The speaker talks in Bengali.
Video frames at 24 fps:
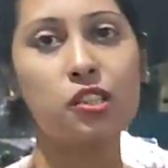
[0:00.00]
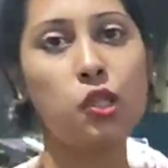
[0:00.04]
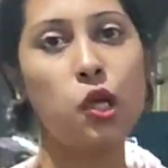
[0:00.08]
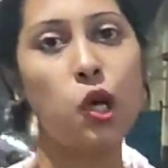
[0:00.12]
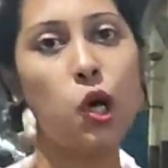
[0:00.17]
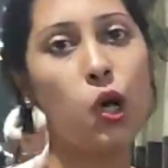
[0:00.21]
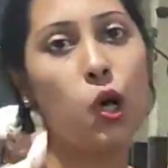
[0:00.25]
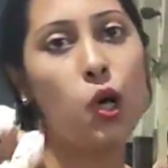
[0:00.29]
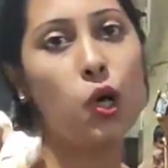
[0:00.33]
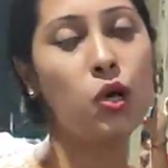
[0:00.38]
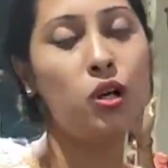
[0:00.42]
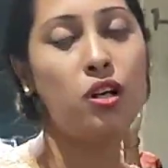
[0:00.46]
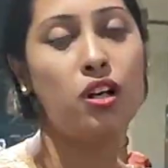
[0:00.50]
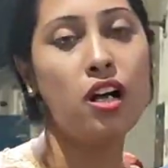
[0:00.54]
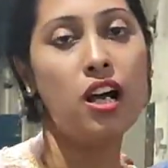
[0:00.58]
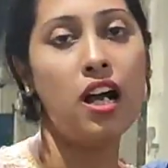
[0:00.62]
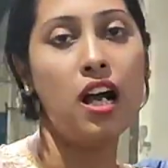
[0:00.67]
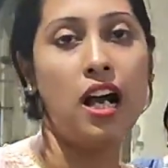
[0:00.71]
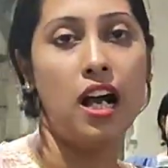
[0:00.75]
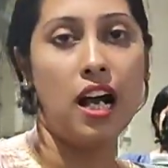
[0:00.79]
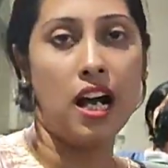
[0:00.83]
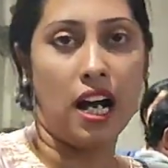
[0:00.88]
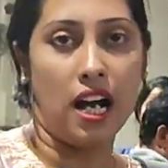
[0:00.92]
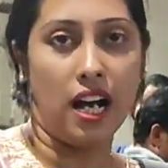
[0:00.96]
তো
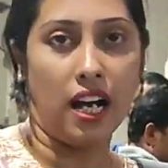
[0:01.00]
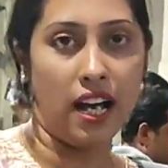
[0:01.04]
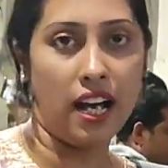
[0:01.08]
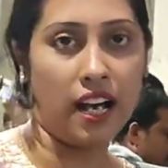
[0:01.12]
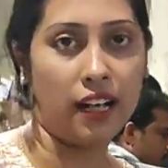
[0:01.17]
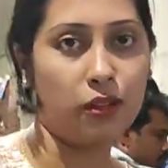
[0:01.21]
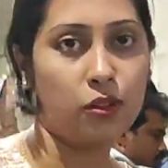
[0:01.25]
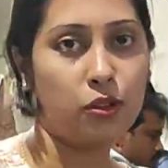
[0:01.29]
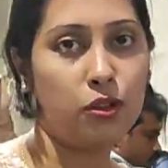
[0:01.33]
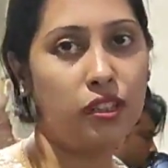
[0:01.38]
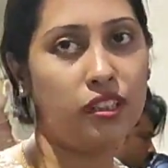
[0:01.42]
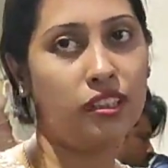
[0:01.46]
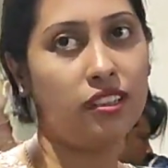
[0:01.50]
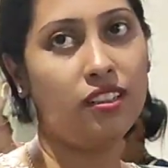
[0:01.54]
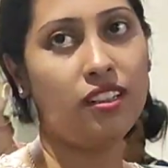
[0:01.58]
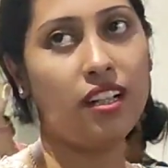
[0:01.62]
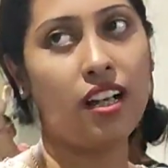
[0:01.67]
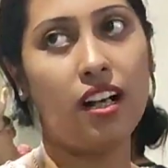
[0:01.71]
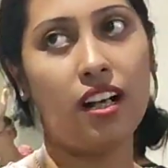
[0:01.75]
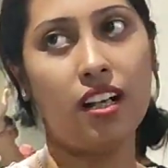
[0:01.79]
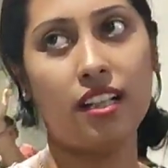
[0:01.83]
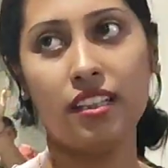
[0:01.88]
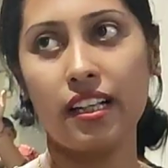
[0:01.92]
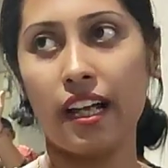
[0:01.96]
এখন
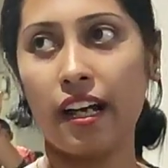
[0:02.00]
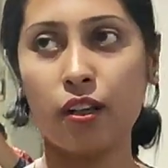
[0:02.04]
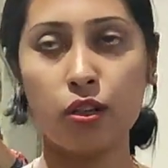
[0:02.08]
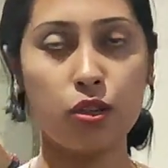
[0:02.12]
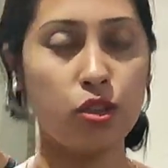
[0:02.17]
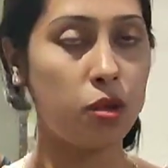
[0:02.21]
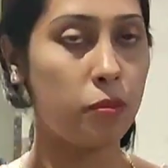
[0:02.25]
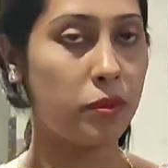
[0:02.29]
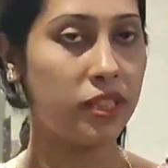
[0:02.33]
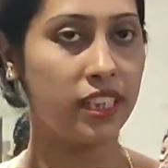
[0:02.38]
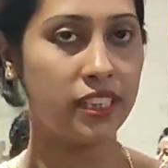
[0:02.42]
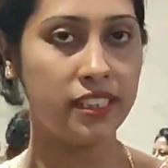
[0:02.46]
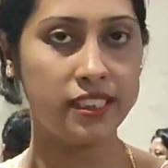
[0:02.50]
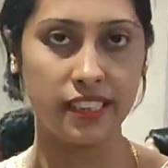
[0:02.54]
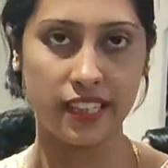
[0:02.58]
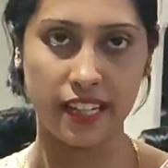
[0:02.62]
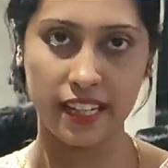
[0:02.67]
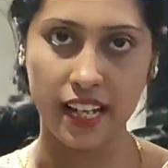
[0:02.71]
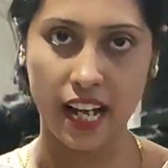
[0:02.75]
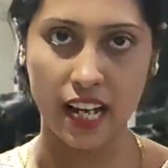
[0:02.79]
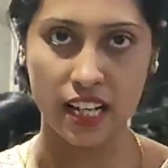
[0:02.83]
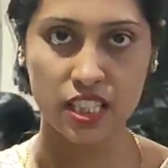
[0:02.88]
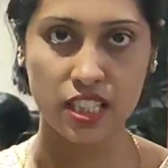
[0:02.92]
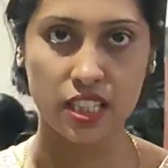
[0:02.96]
এখন আমাদের
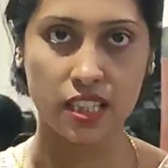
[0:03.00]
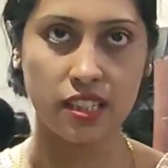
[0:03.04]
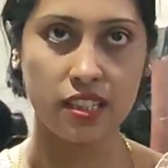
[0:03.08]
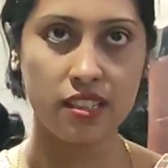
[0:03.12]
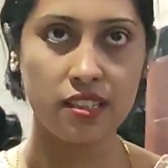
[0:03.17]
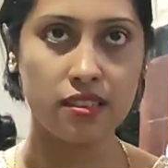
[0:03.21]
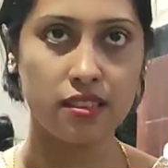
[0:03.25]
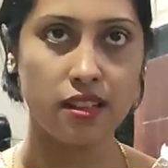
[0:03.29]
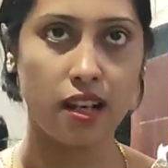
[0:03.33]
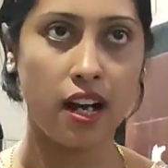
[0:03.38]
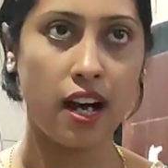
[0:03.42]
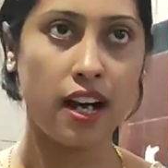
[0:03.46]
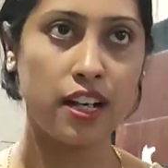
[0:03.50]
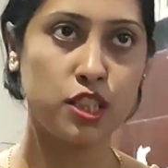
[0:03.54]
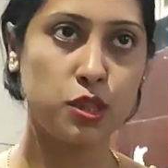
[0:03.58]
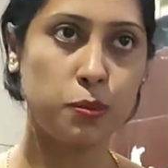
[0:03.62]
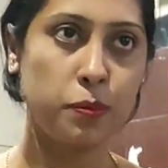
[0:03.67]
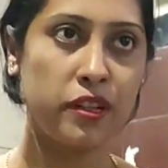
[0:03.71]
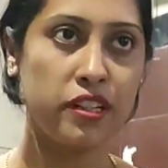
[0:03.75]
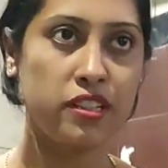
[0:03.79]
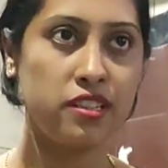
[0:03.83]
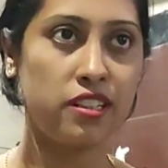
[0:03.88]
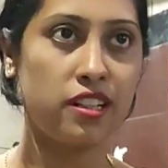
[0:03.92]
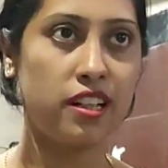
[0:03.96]
ট্রেন আসেনি
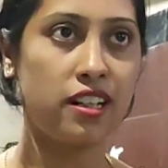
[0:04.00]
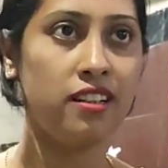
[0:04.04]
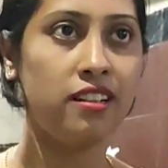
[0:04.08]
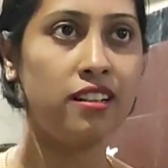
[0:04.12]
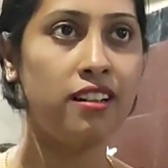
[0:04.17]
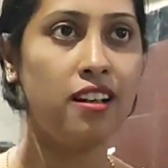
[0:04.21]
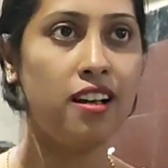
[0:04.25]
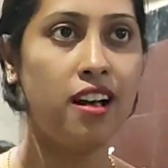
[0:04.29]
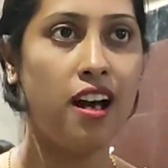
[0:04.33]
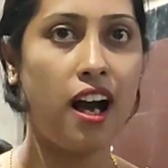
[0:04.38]
আসবে ট্রেন